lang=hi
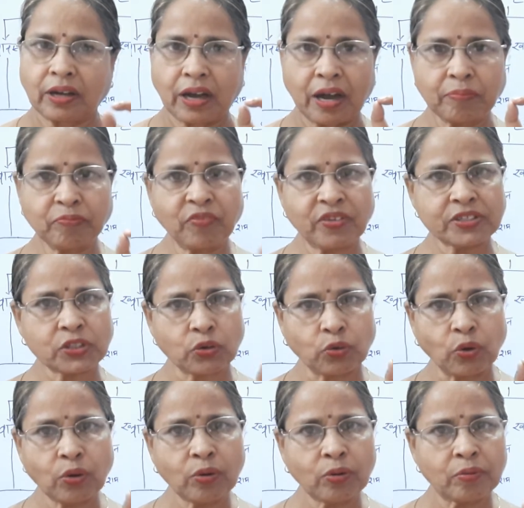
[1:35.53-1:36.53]
हम वस्त्र
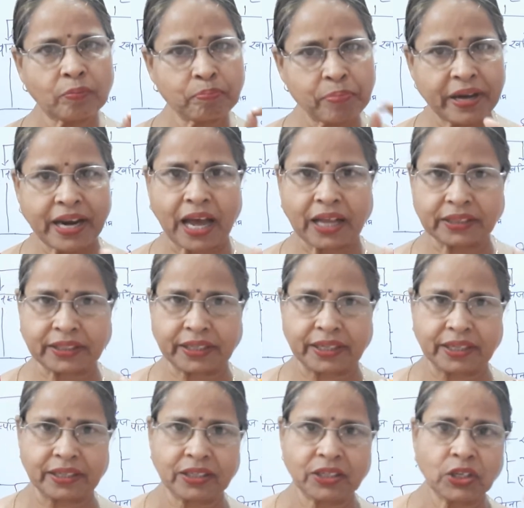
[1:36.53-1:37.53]
को बनाते
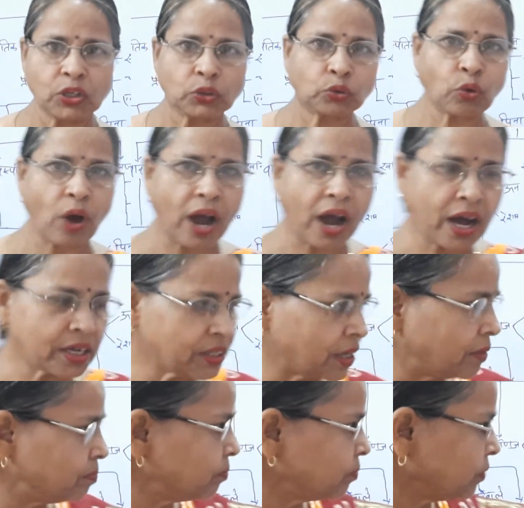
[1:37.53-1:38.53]
हैं तो आज
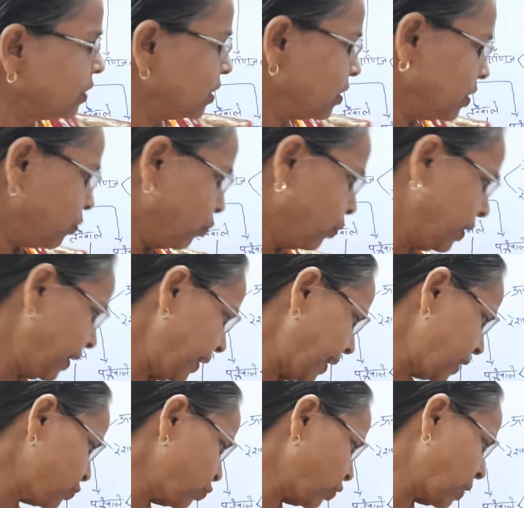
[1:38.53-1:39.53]
हम उन्हीं
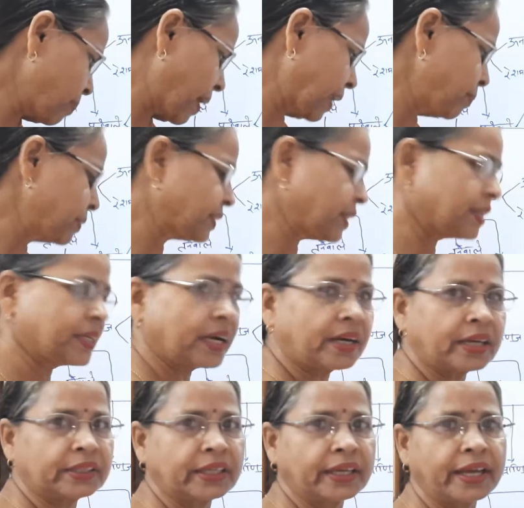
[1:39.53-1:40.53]
रेशों के बारे में चर्चा
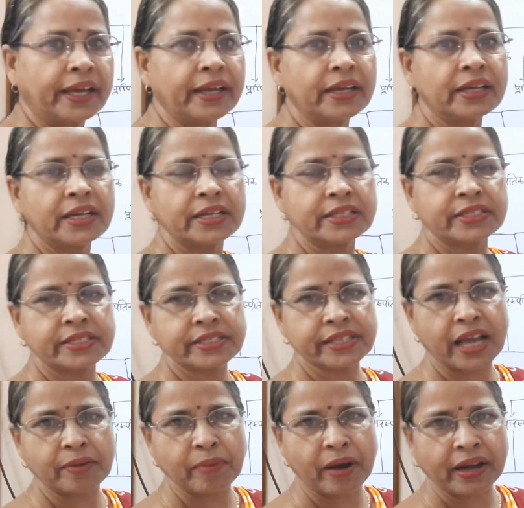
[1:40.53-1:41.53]
करते हैं
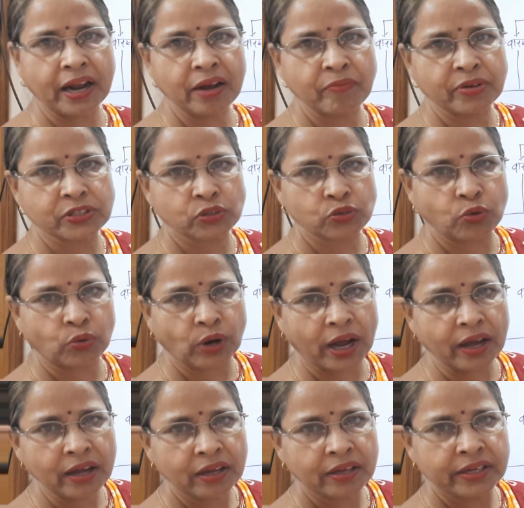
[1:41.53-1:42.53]
जिनसे हमारा वस्त्रों
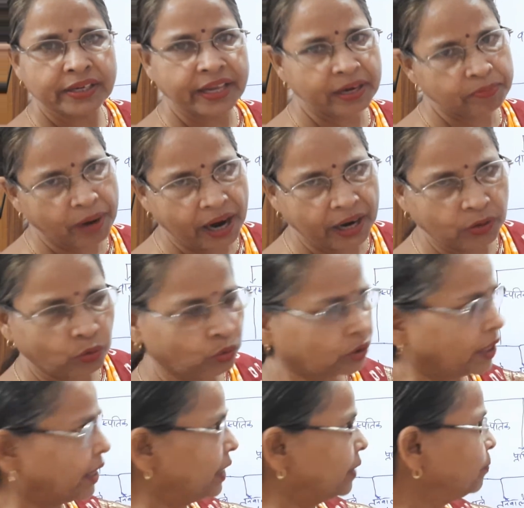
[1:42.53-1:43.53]
का निर्माण
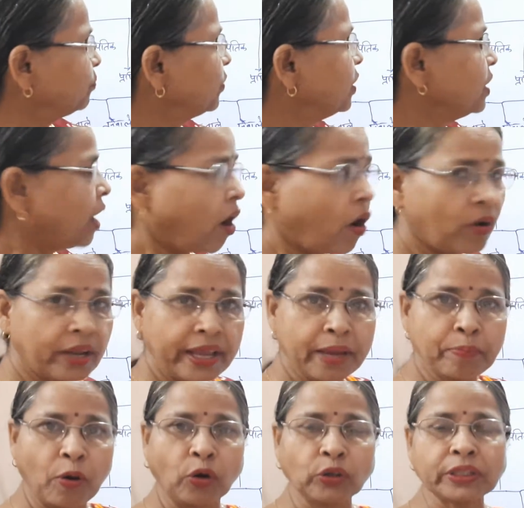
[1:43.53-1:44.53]
होता है और
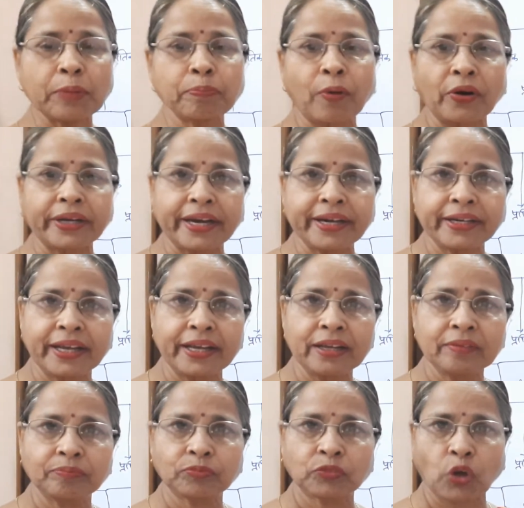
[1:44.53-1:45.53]
ये बहुत इंपॉर्टेंट है
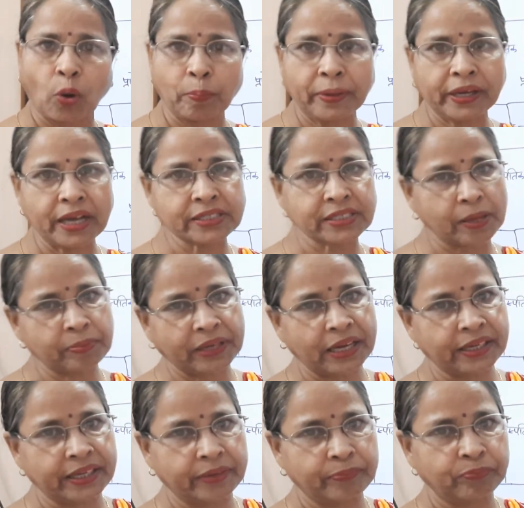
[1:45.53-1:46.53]
टॉपिक है सबके
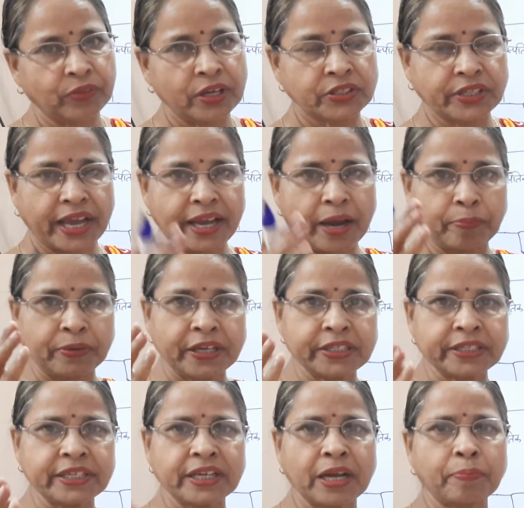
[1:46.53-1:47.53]
लिए चाहे आप
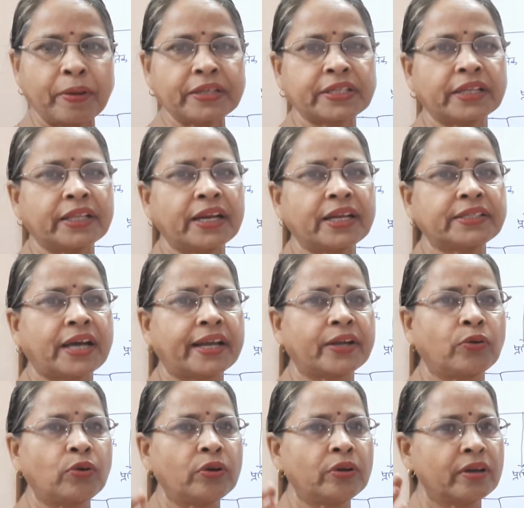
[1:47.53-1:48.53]
टीजीटी का परीक्षा देने जा रहे
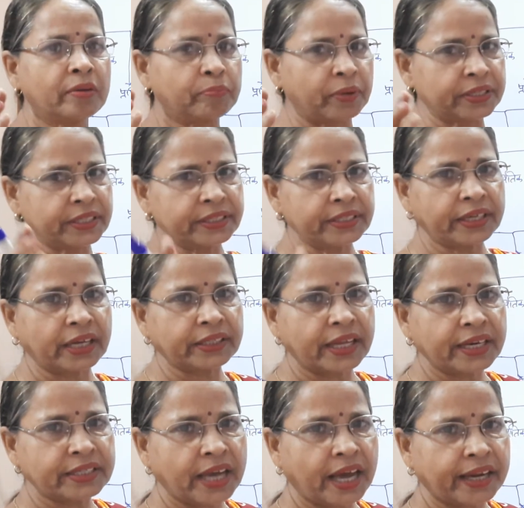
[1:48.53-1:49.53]
हो पीजीटी का
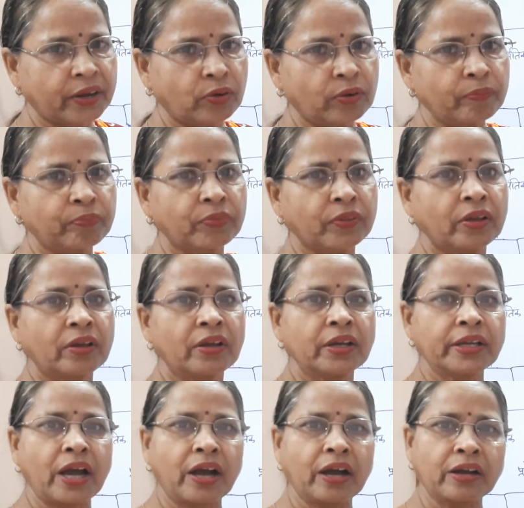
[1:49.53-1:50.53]
देने जा रहे हो
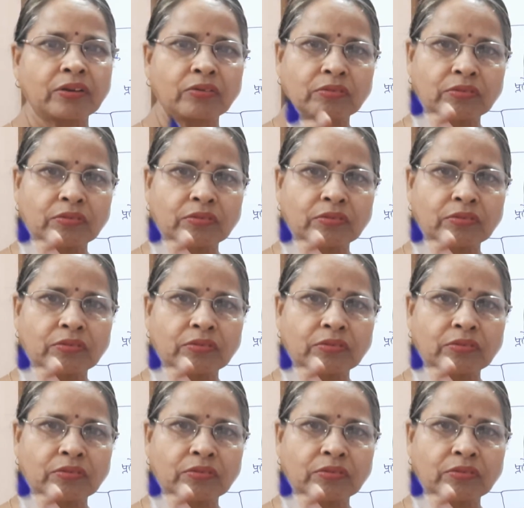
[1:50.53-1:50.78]
या